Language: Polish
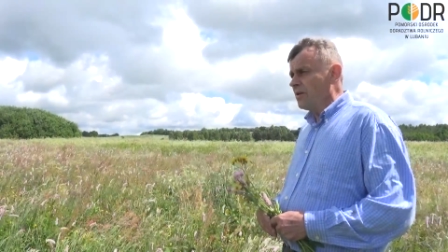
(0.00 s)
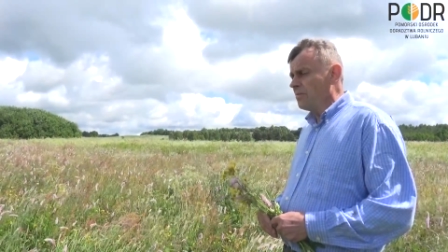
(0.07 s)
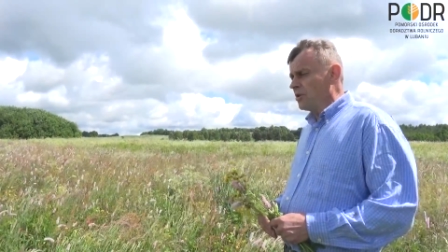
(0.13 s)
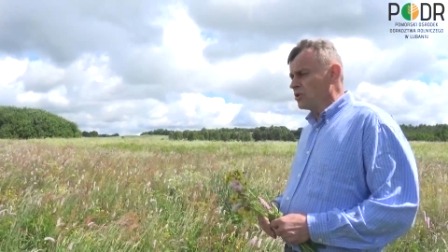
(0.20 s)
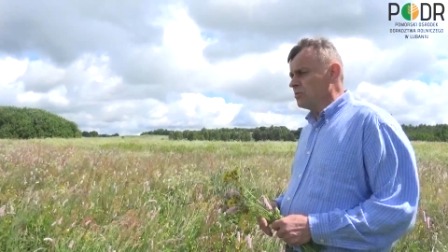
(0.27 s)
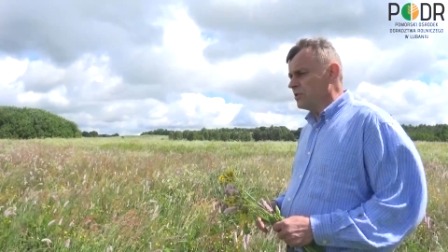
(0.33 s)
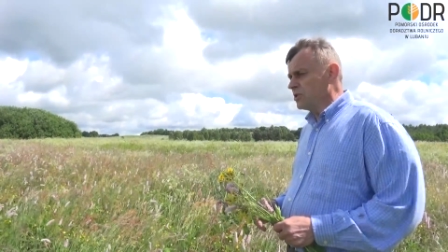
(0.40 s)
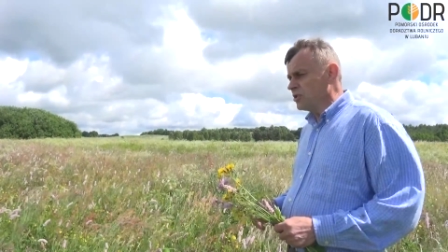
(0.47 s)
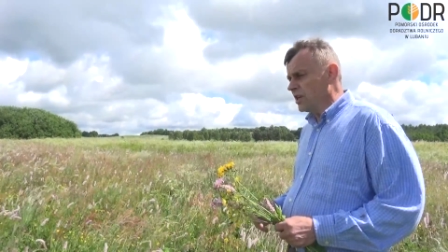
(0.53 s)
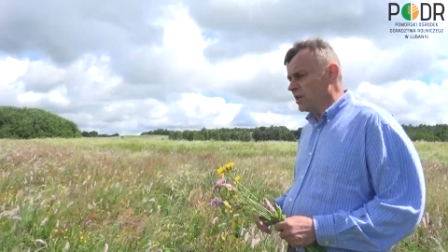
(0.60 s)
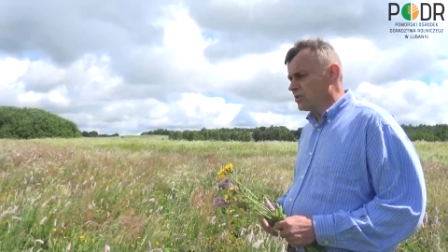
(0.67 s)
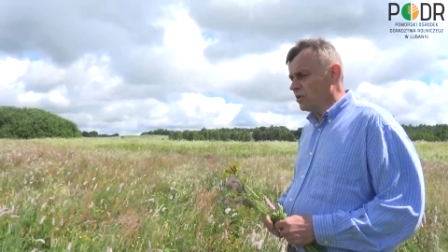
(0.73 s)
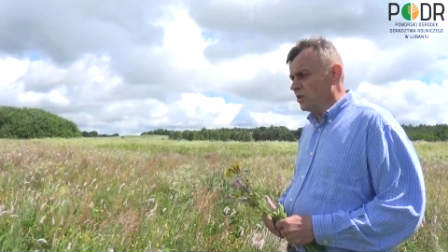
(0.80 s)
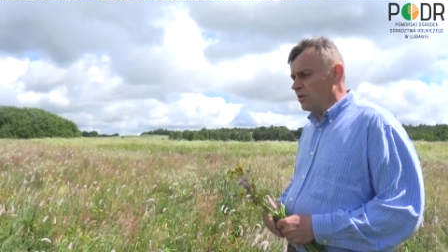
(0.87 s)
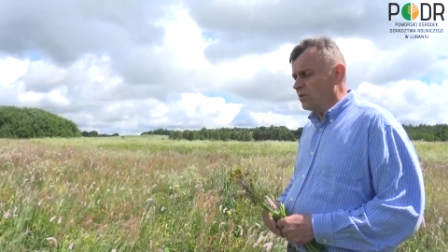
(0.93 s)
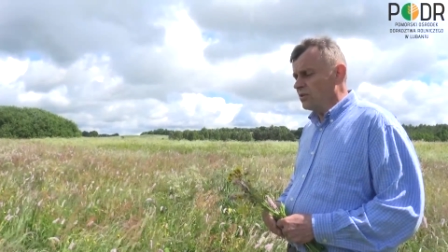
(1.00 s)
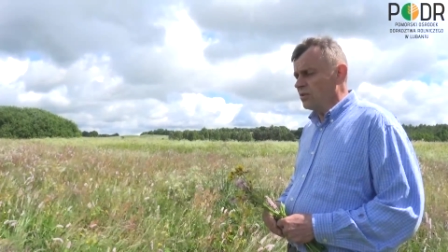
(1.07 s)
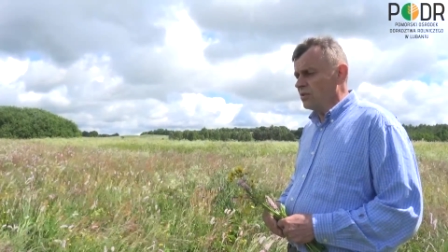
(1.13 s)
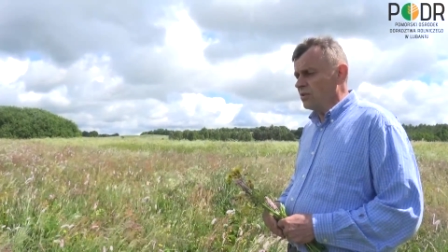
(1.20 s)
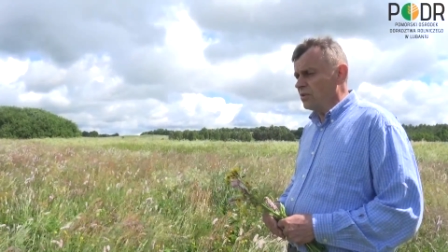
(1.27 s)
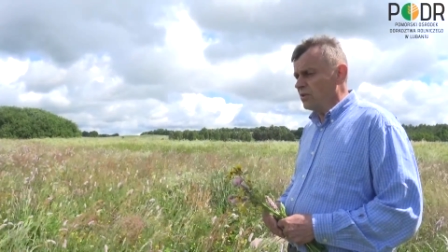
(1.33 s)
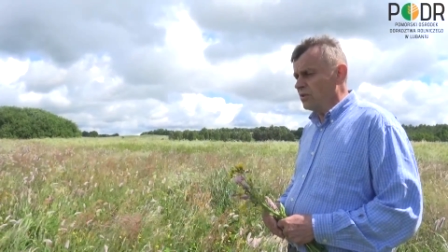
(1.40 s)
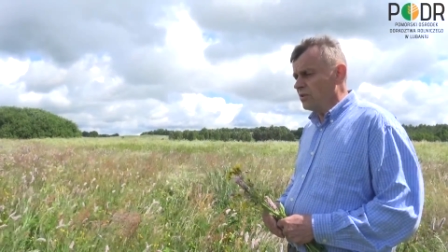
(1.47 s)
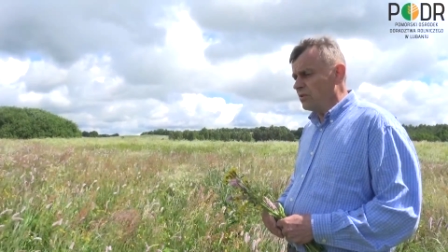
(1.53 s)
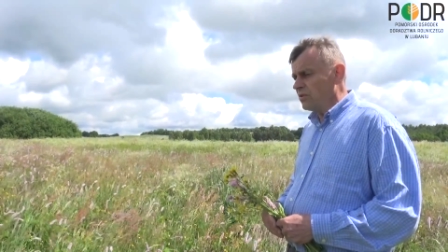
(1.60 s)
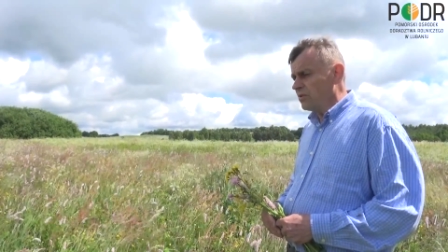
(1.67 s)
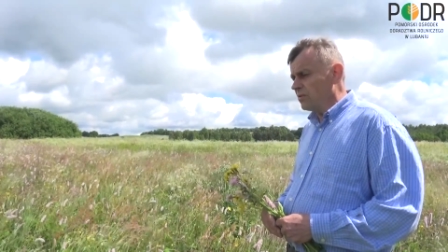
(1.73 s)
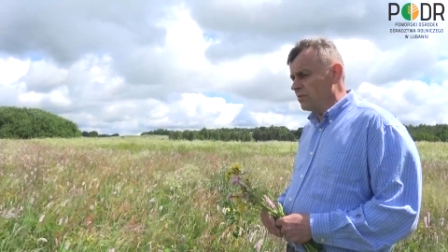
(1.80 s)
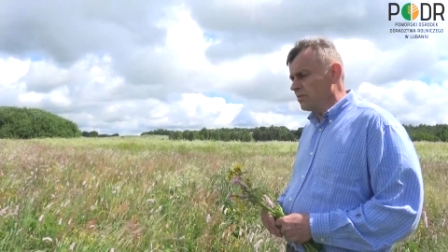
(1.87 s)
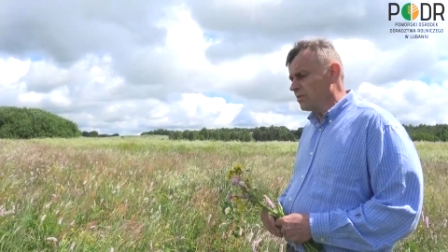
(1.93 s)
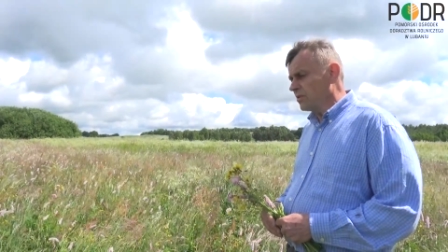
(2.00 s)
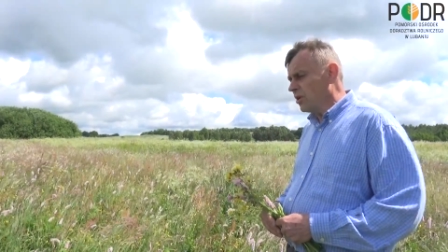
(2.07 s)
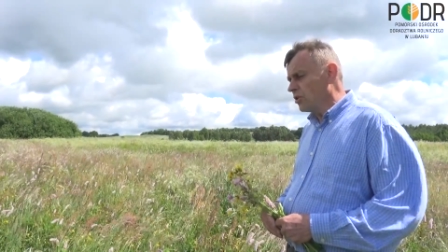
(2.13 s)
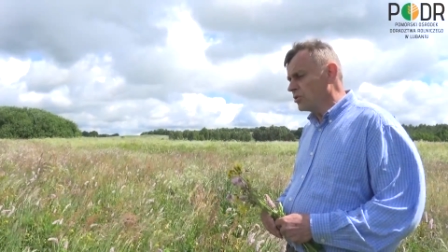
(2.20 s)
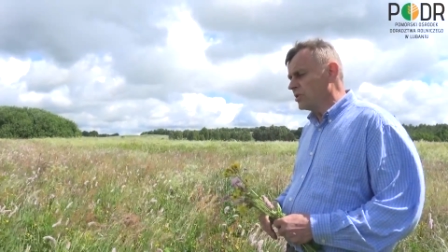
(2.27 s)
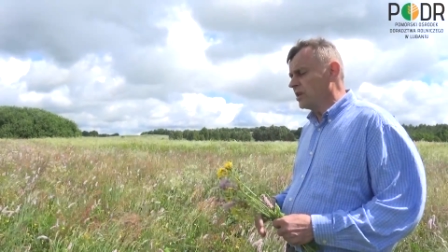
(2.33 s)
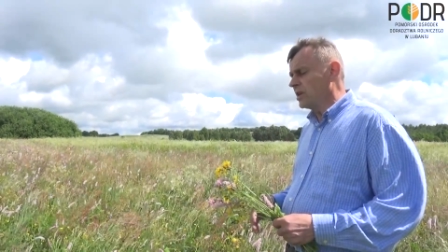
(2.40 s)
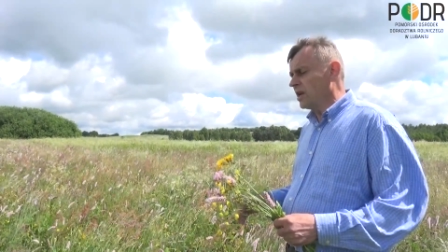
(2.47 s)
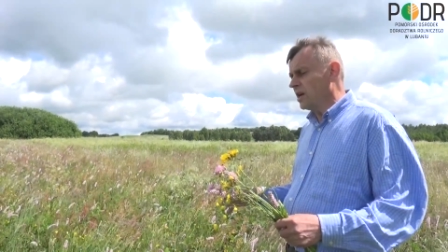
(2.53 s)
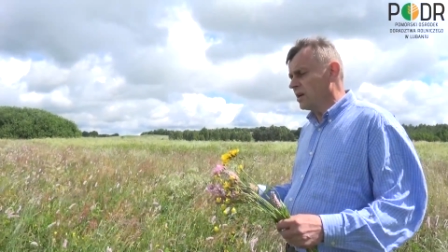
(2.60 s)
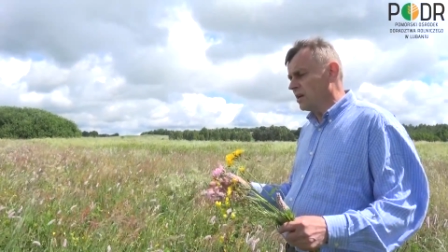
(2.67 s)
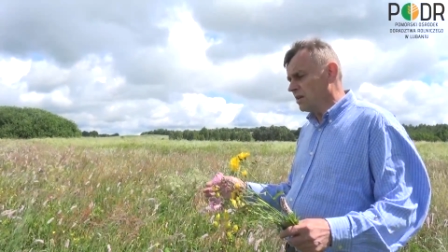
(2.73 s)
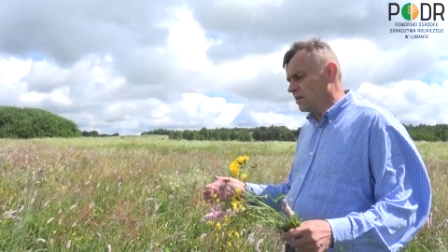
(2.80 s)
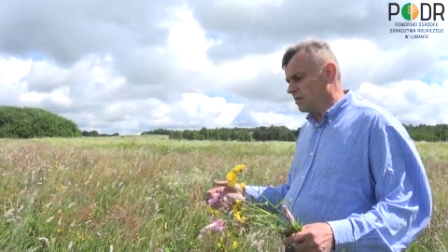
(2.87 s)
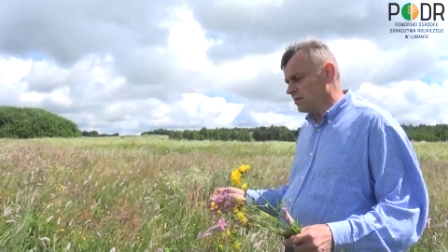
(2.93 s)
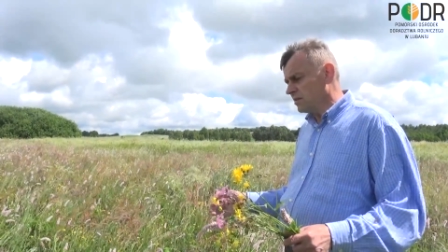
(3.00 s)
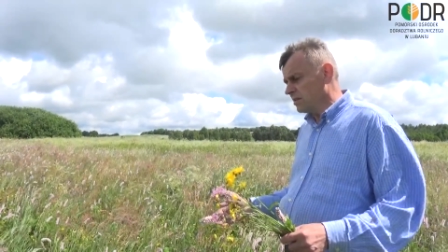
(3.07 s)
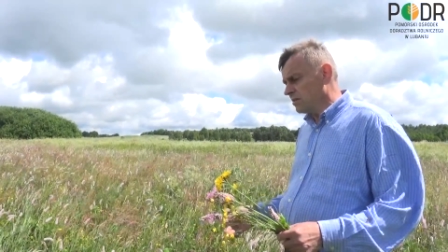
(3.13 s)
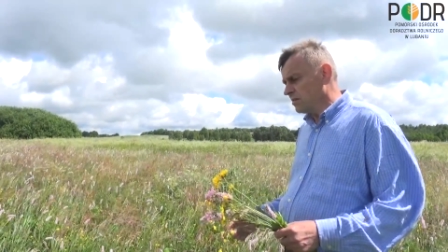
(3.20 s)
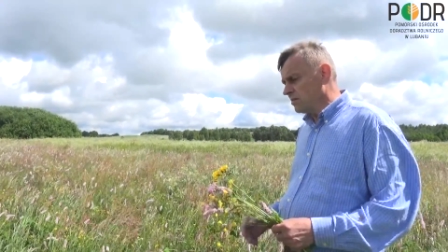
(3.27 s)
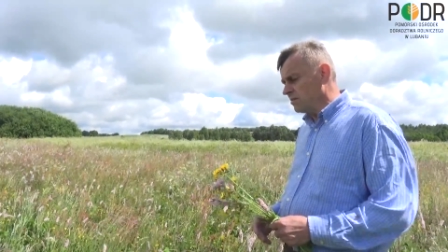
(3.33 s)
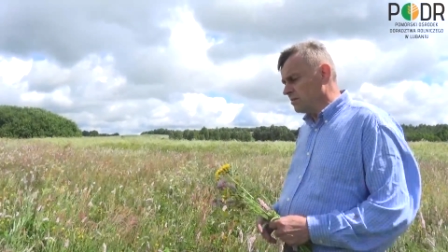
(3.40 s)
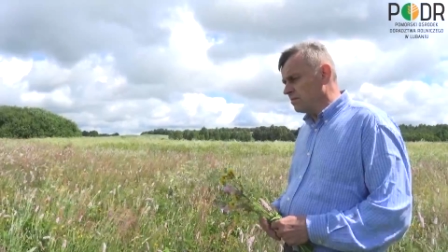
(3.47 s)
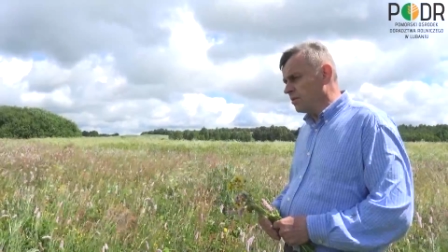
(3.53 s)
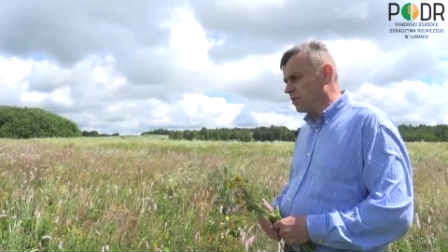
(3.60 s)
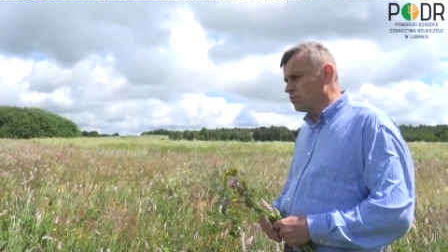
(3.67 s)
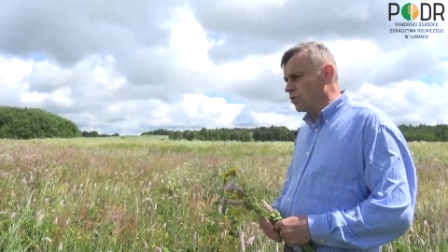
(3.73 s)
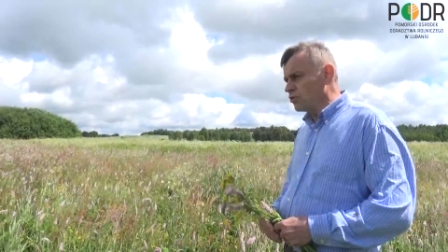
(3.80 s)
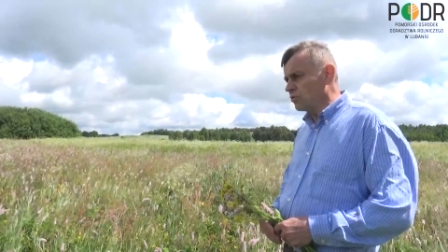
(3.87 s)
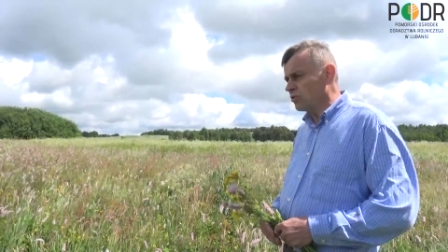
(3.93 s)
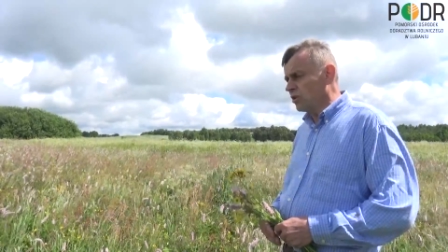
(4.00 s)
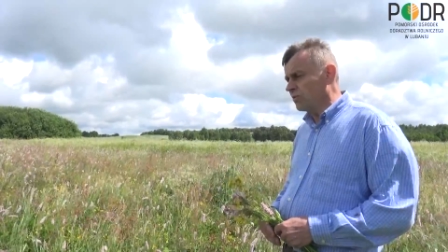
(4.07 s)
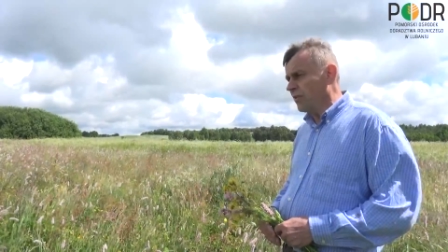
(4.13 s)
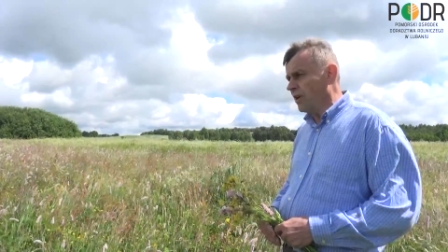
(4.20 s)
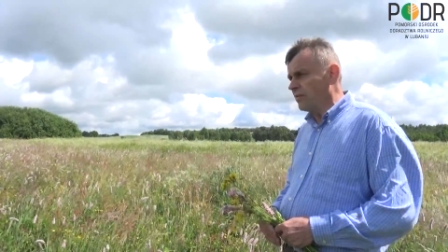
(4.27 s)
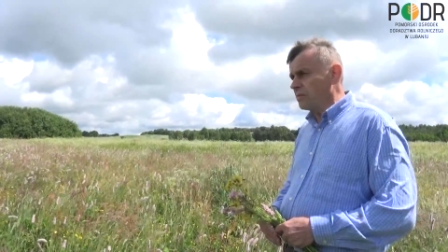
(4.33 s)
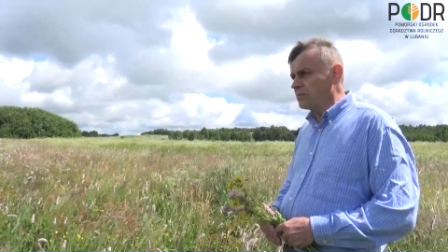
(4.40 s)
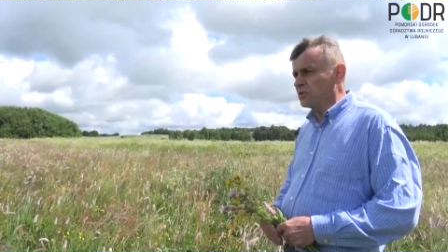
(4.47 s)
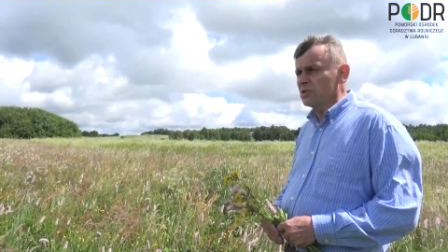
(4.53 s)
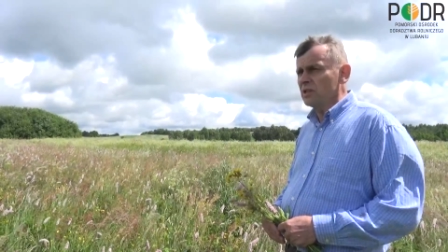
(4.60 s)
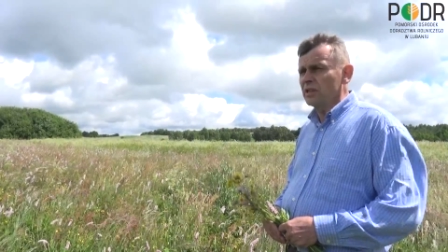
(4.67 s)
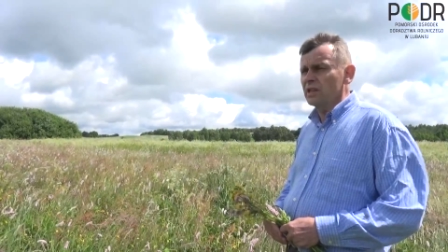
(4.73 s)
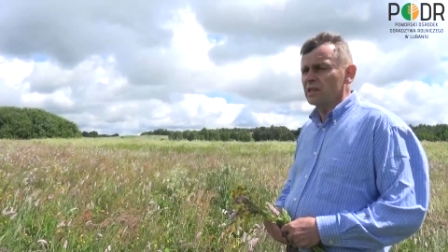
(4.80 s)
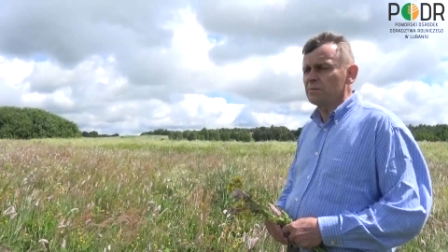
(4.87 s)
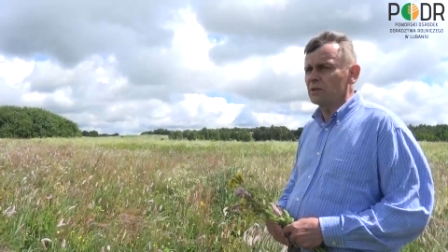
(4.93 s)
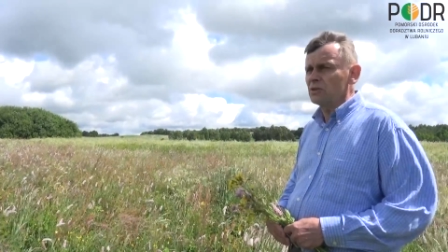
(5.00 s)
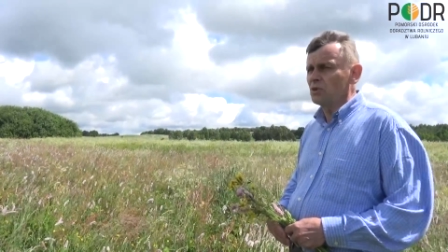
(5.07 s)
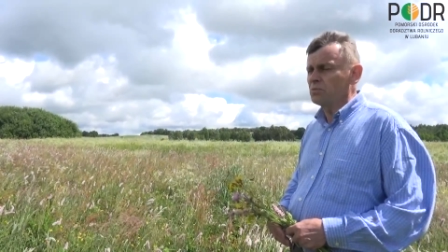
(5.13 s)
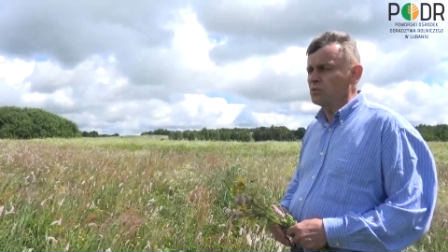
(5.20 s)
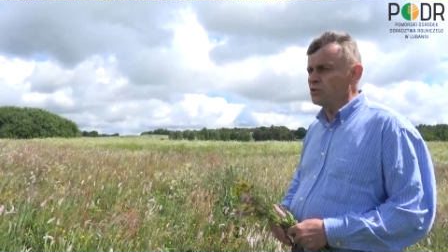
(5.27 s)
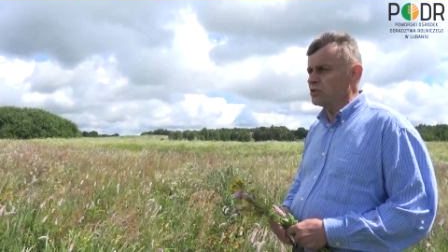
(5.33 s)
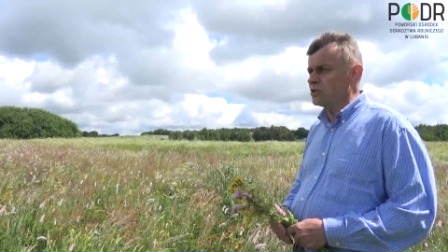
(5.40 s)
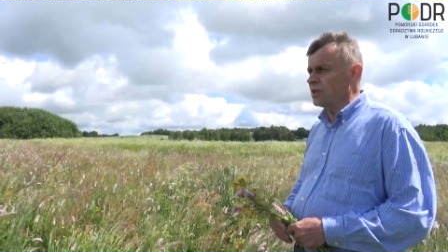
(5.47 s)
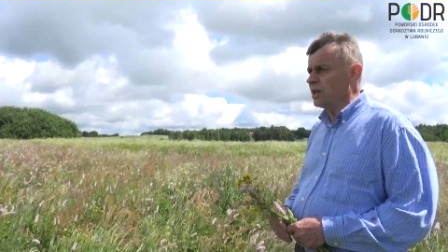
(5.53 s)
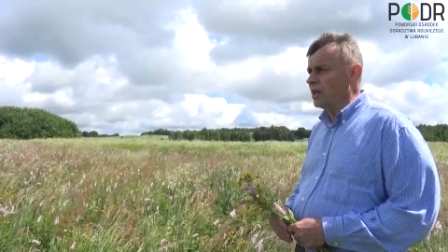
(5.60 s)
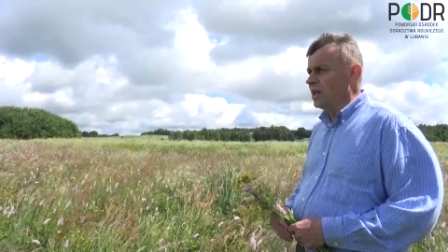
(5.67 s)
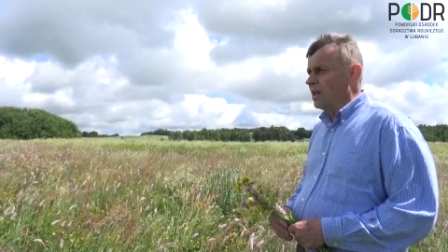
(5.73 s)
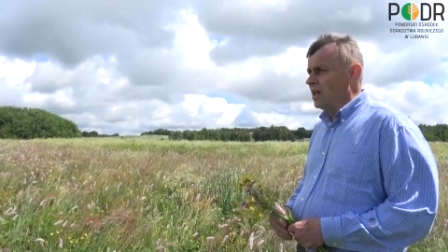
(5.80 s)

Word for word: y, może być jedno kośne na podłożu torfowym, jeżeli ekspert dopuści,